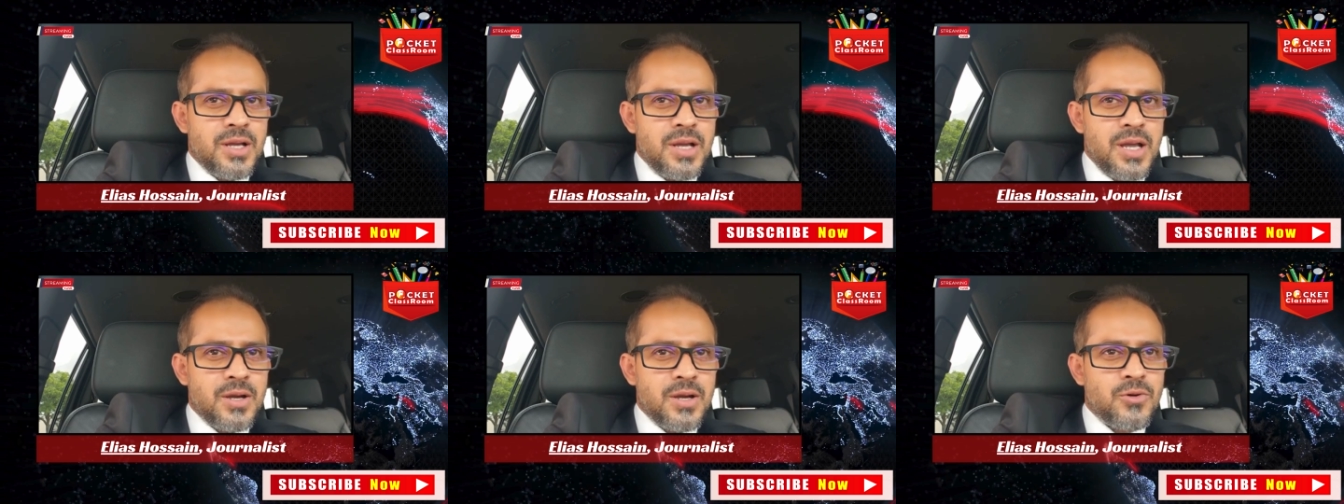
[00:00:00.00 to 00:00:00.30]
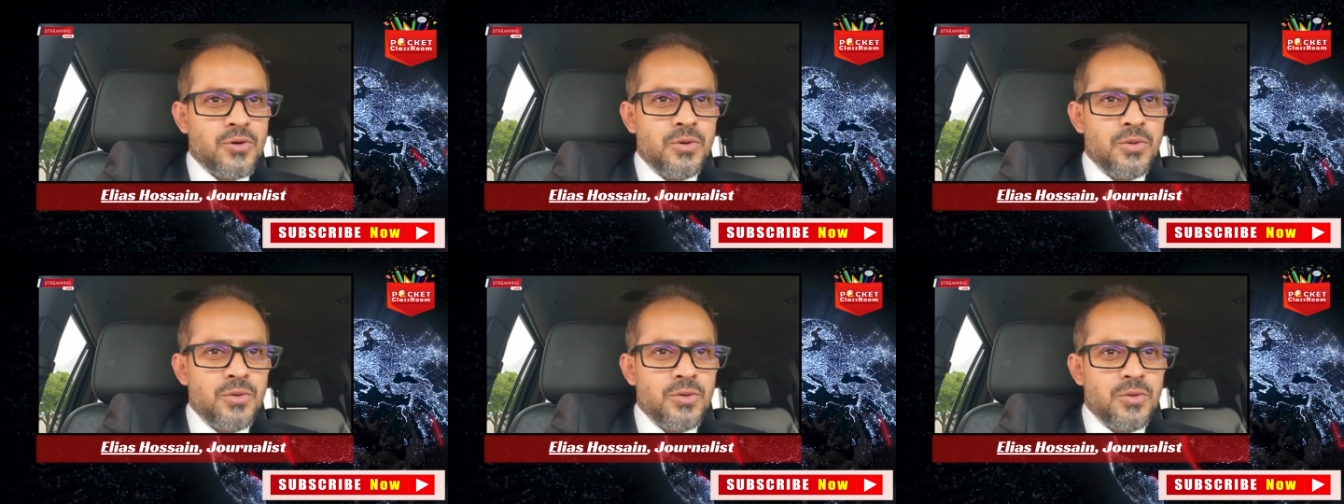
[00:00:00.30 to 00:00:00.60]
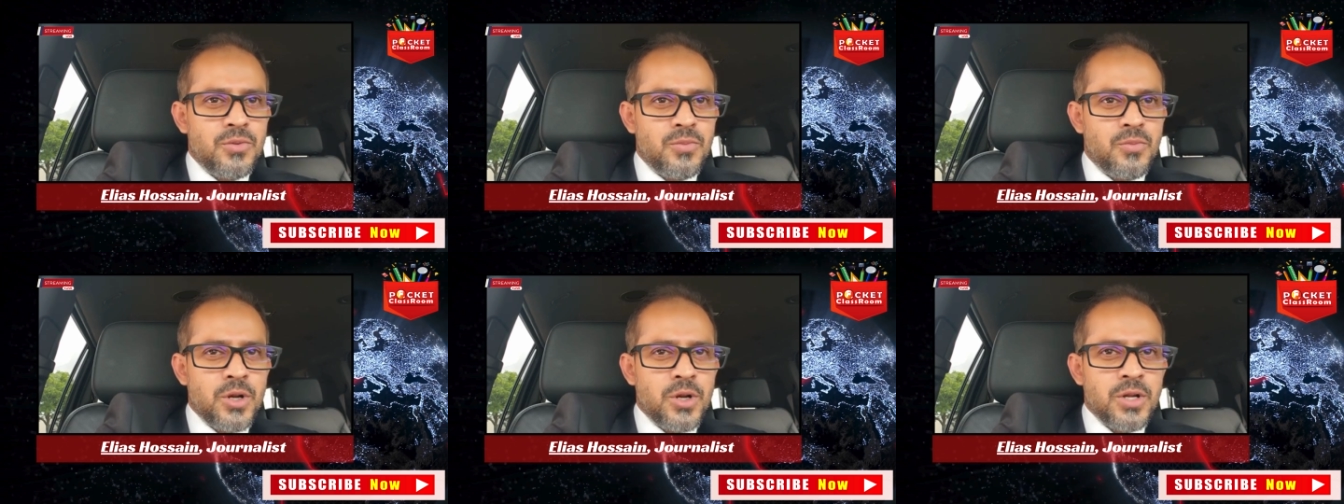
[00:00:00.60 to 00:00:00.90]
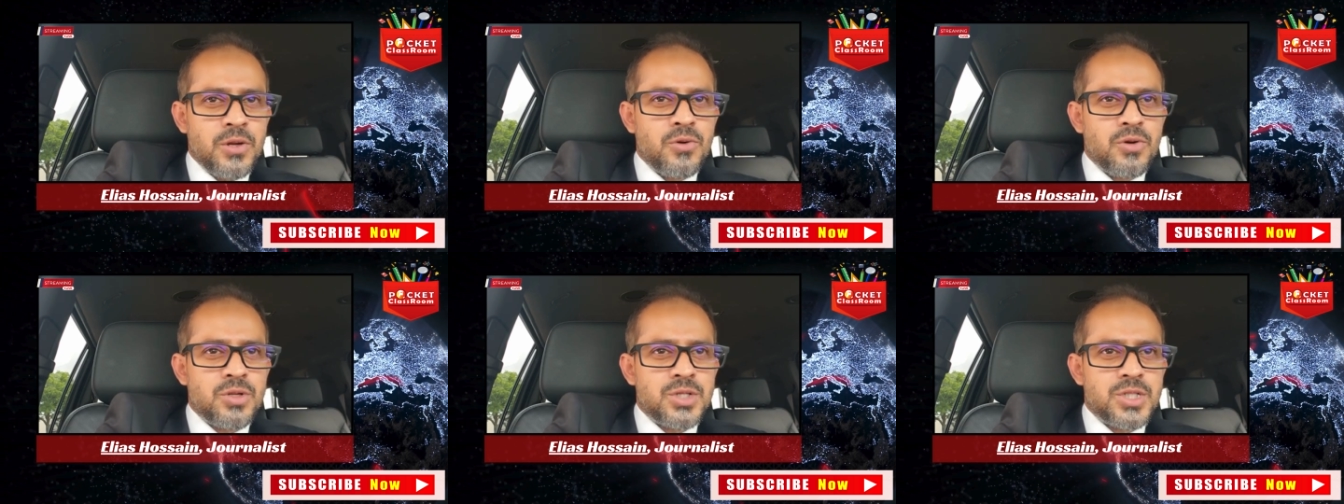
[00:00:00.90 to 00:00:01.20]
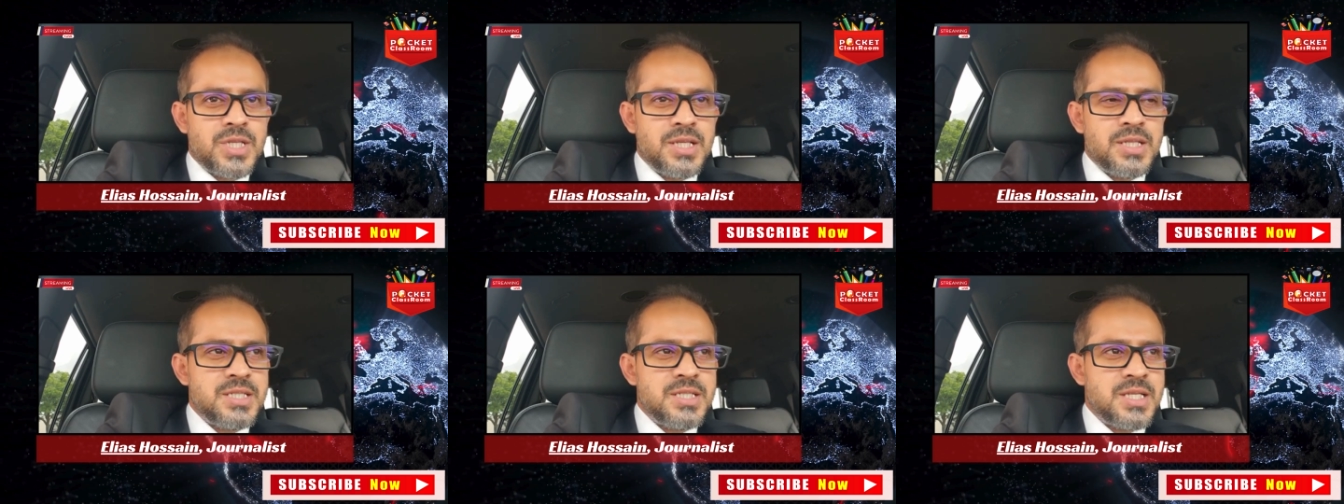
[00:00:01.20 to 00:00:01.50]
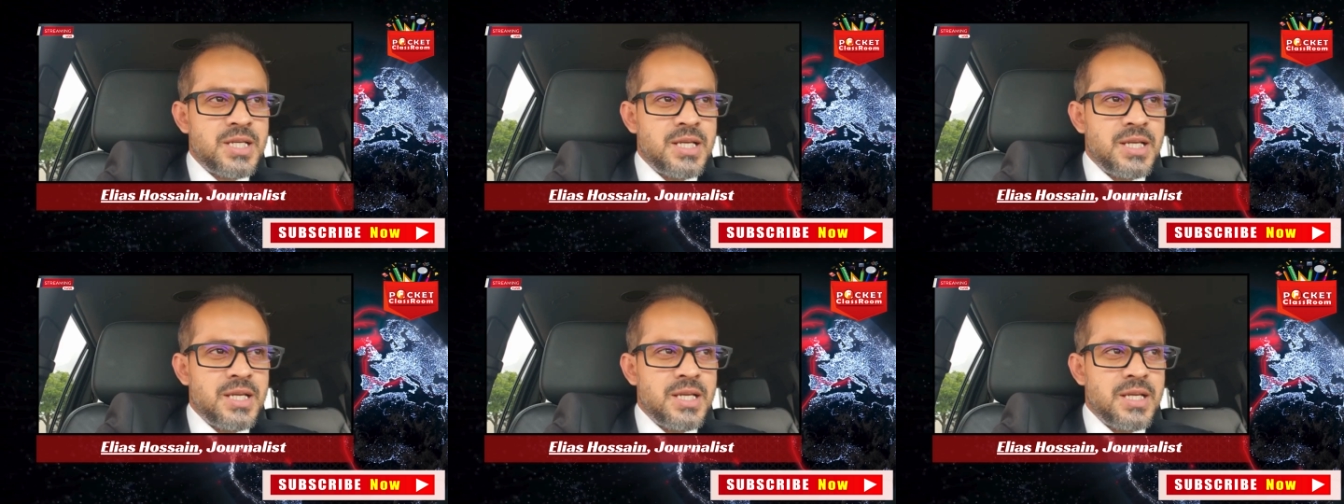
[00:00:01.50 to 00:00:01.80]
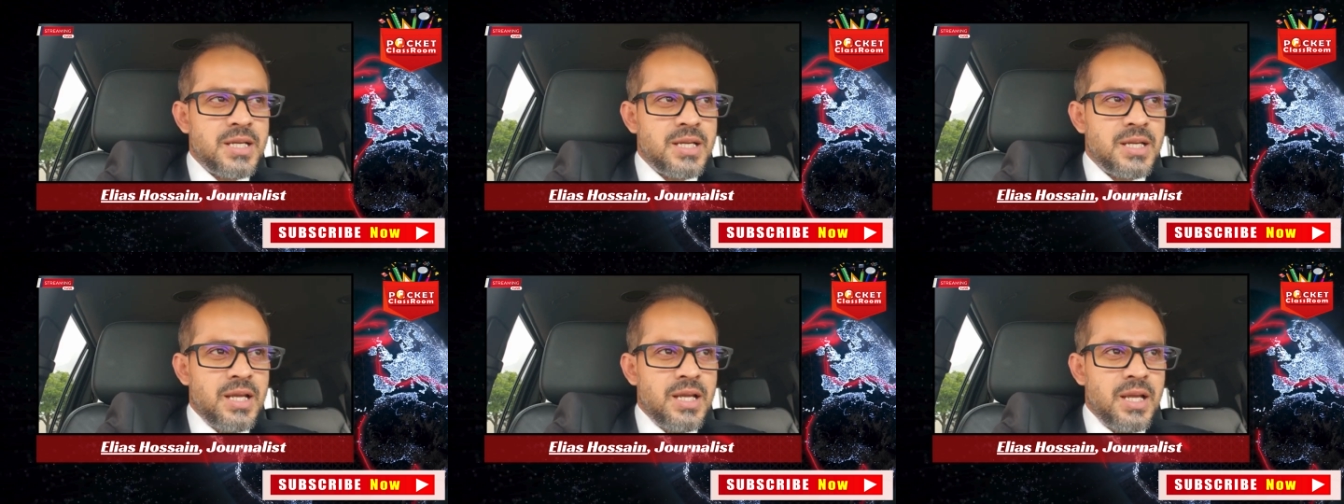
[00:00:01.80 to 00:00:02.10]
এখন মনে করছেন যে
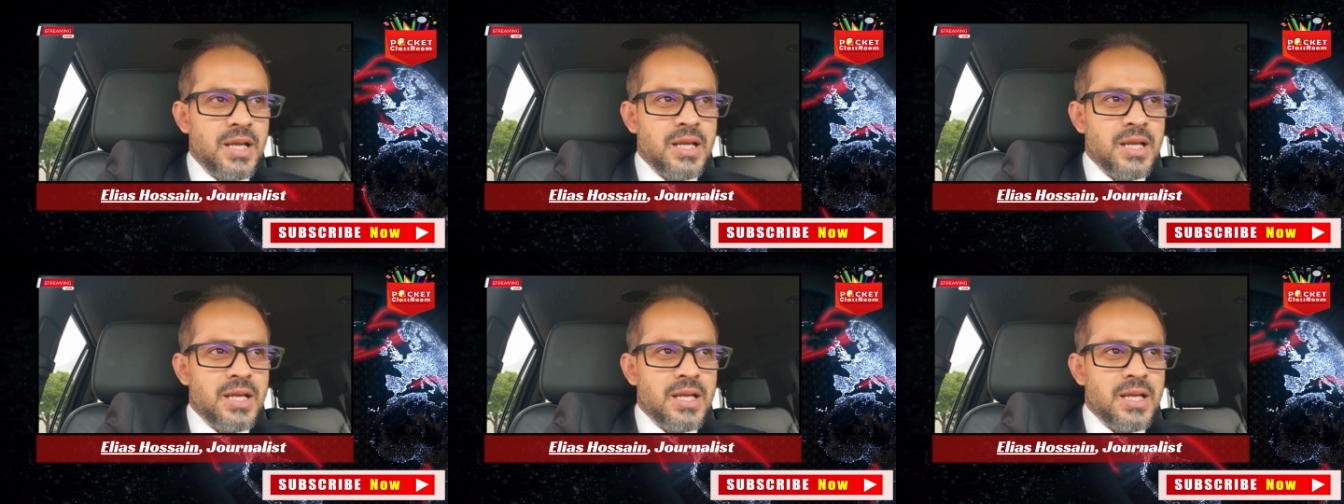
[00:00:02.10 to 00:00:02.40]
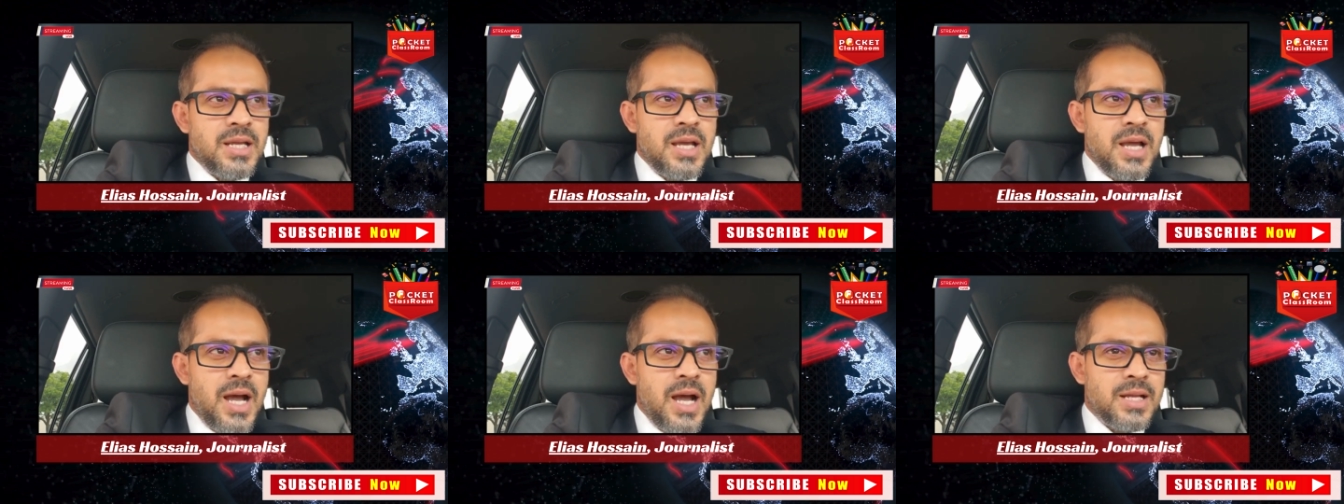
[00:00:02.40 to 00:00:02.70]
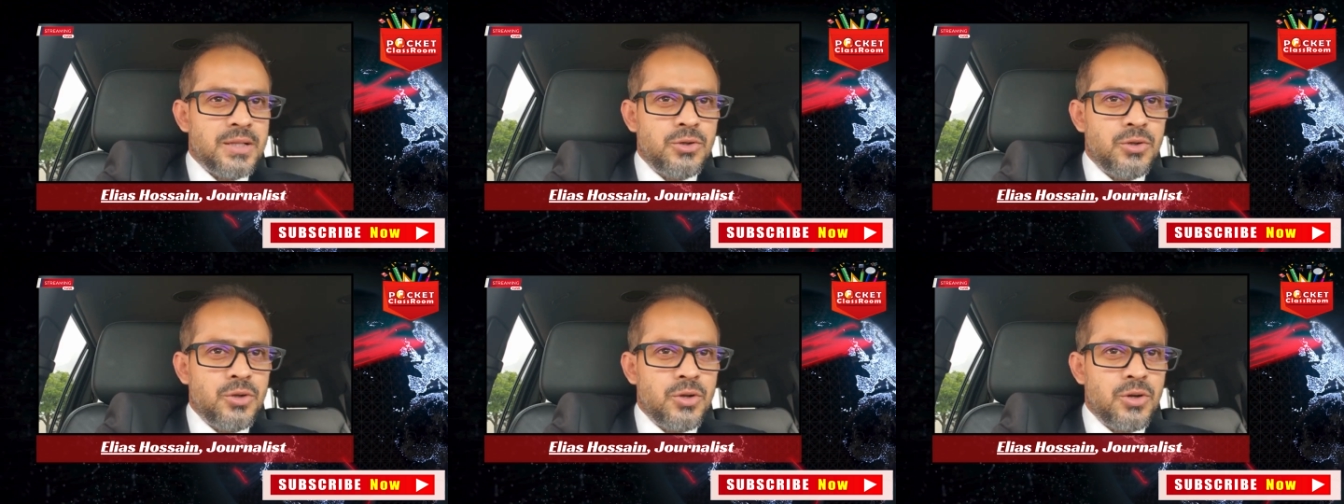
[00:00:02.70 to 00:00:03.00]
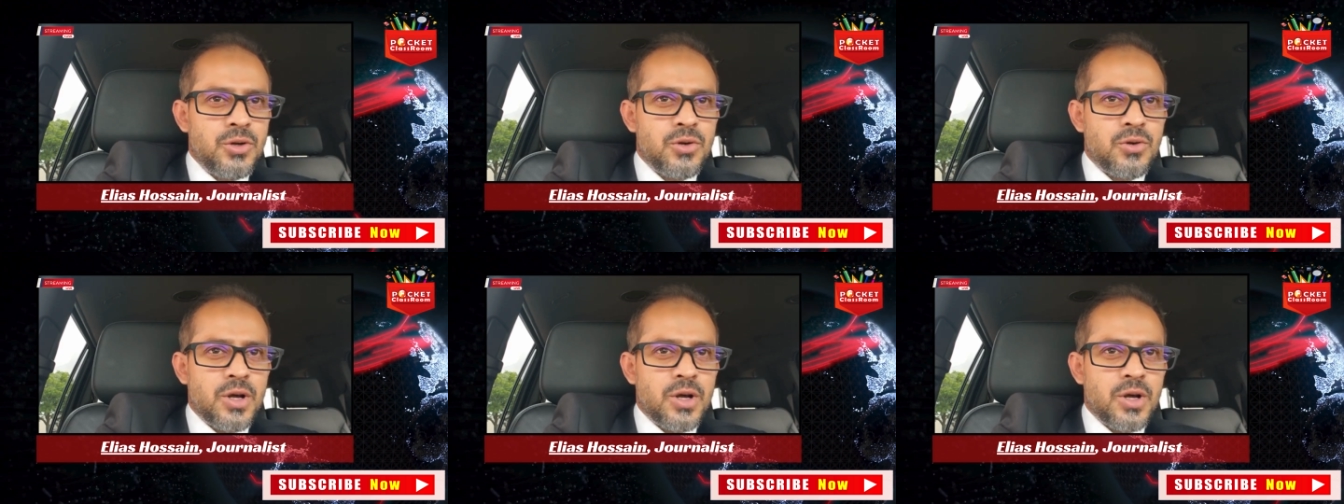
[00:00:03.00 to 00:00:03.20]
আন্দোলন